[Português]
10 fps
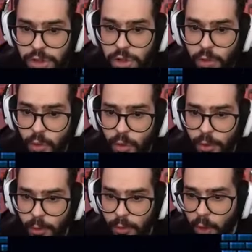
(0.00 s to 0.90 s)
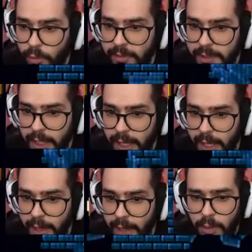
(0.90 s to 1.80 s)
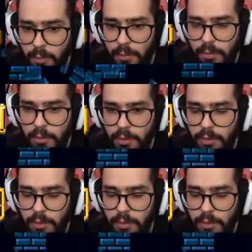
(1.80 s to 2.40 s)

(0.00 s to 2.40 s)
Tava tudo escuro. É o quê? Não!